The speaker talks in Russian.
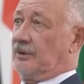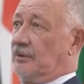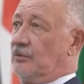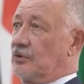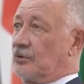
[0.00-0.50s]

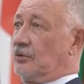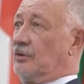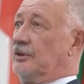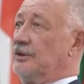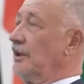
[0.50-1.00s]
Потому
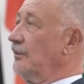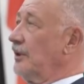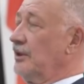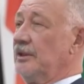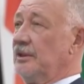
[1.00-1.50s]
что нельзя
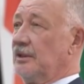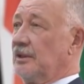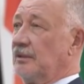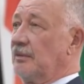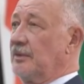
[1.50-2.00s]
прийти и
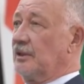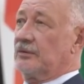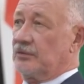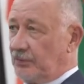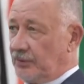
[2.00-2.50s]

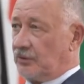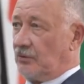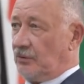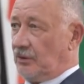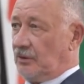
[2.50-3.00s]
одномоментно все
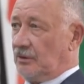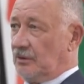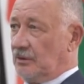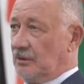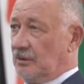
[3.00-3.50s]
построить.
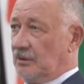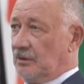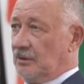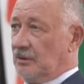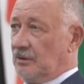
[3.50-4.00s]

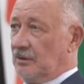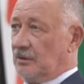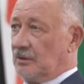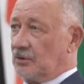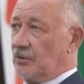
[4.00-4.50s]

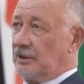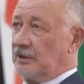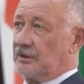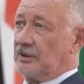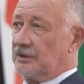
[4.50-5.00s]
Что
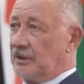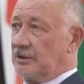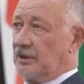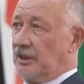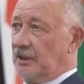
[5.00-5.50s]
надо заказать
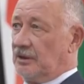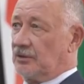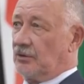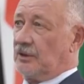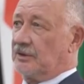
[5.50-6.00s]
заранее,
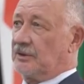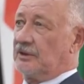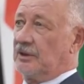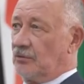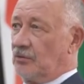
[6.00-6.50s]
что надо заказать